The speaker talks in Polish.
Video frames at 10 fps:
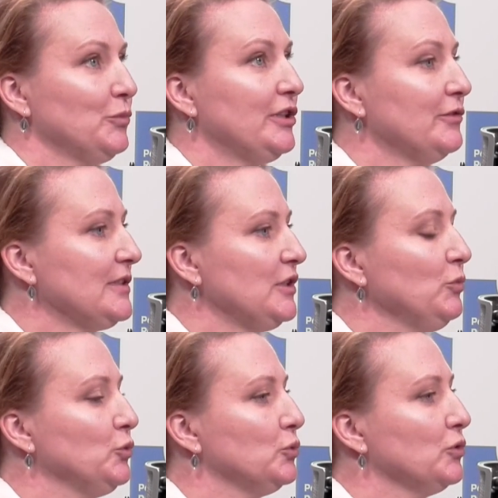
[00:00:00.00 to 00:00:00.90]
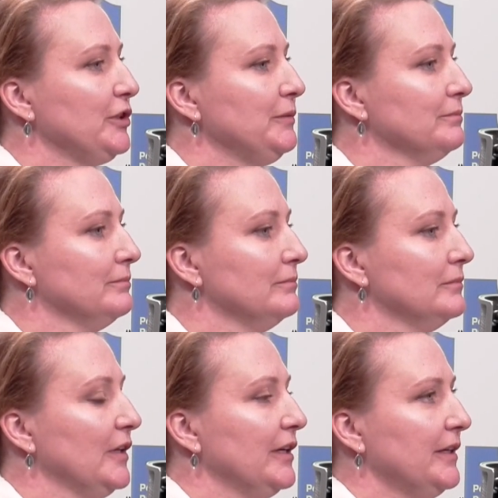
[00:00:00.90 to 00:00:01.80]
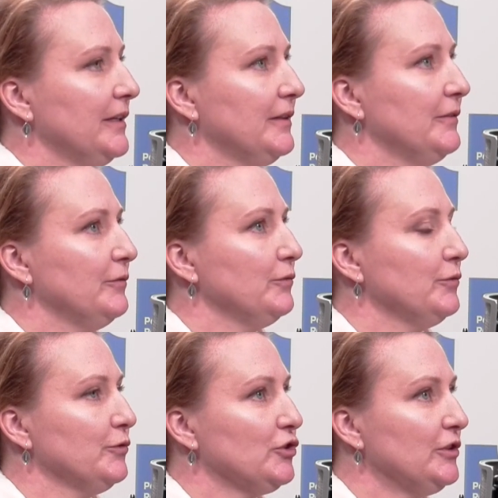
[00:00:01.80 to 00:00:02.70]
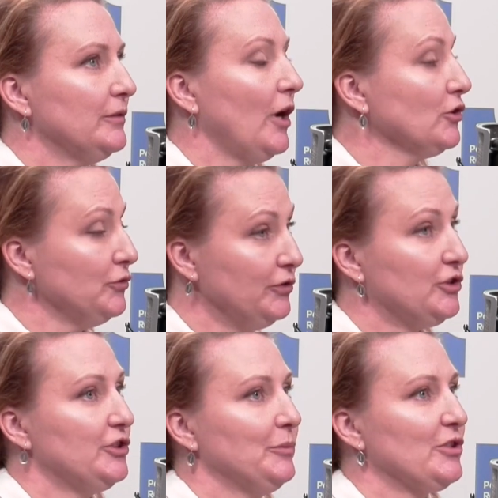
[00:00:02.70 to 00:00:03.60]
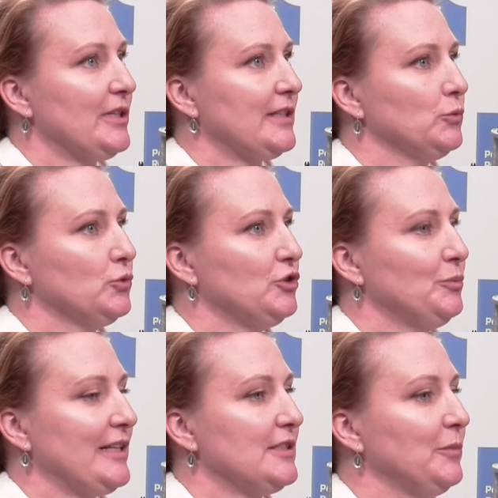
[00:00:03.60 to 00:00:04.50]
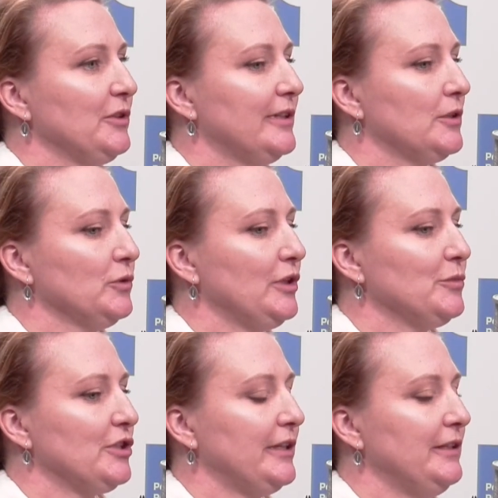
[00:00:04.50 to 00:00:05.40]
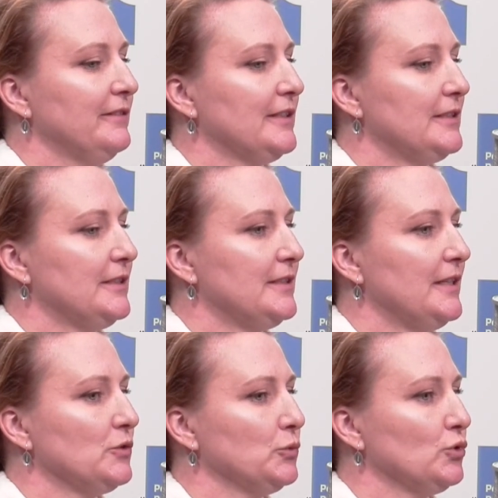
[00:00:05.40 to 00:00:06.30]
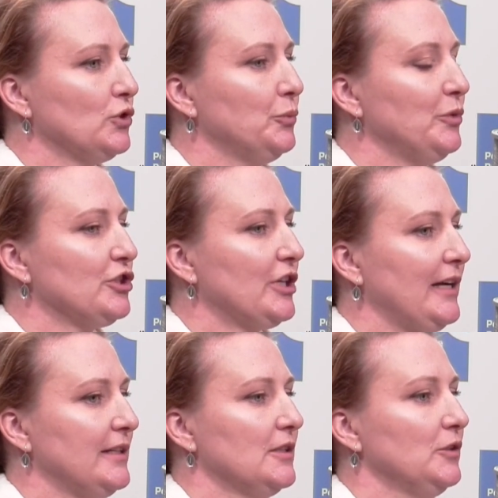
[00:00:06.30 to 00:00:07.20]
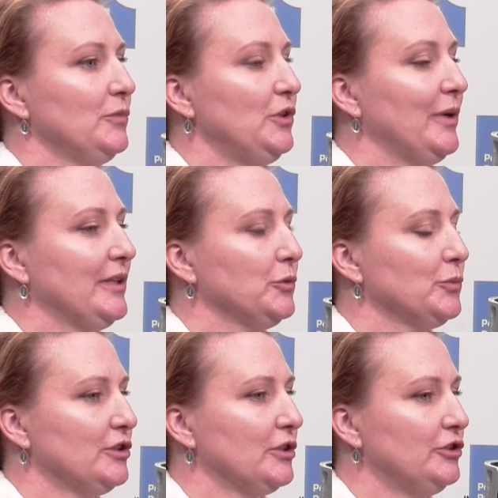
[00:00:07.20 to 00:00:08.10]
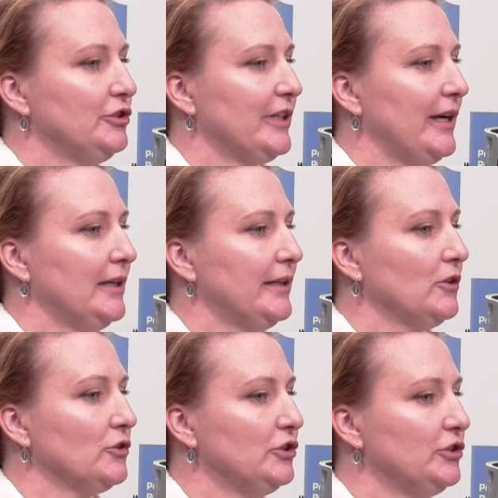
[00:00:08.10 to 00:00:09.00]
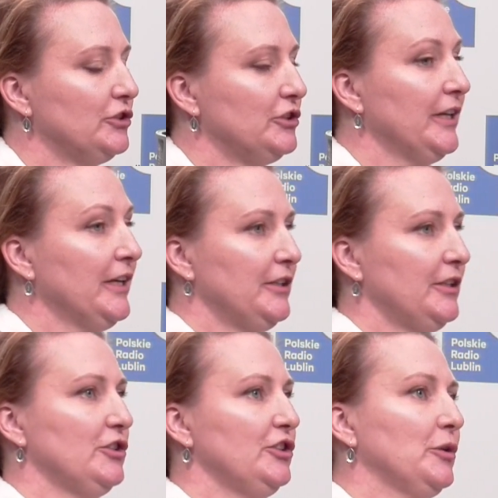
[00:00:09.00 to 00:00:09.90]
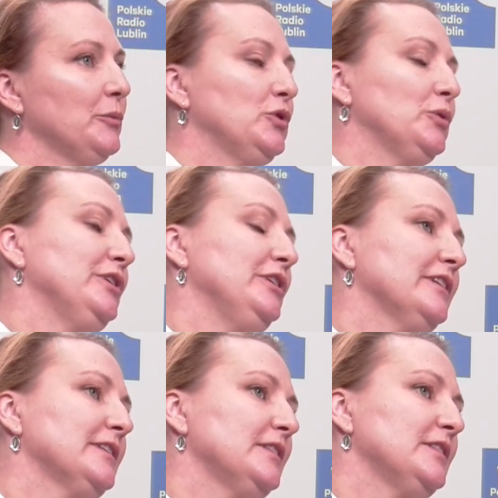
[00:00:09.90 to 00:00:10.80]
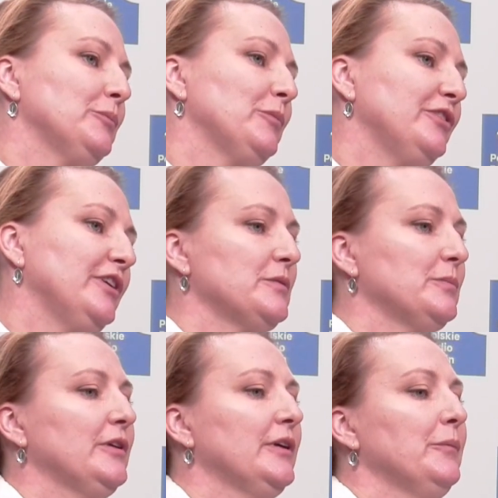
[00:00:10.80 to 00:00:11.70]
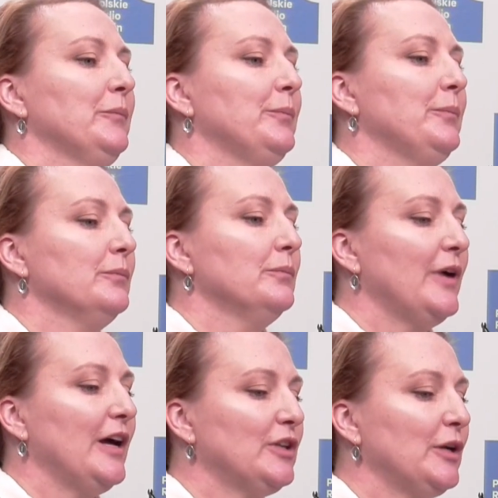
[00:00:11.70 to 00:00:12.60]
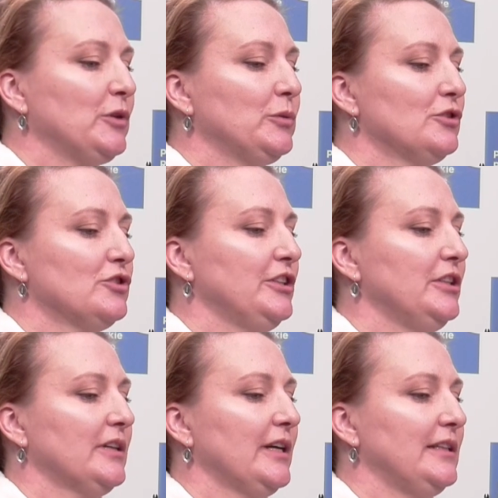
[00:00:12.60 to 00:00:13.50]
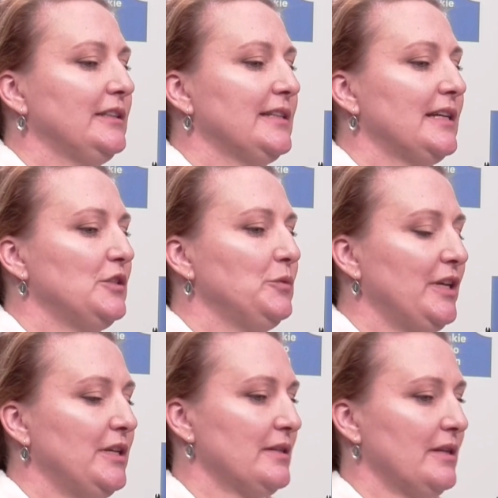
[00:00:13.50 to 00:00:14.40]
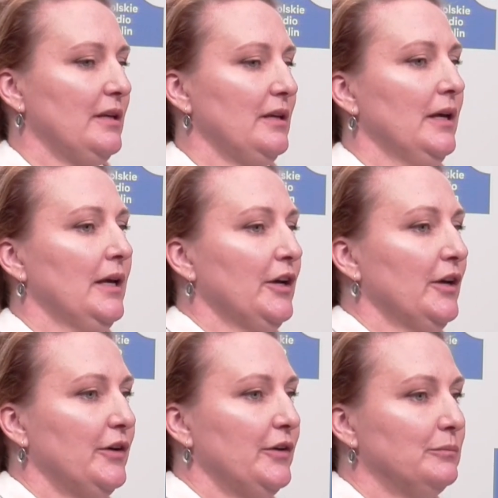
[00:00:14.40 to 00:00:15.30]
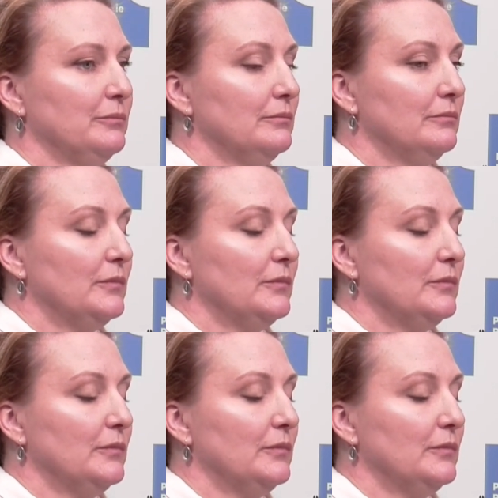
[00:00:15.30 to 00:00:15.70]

Przede wszystkim długi. Przy, y, oczywiście można zadłużyć miasto pod warunkiem, że te inwestycje służą mieszkańcom i będą przynosić realne korzyści. Jeśli to byłyby inwestycje, powiedzmy, pełne podłączenie do kanalizacji miejskiej, y,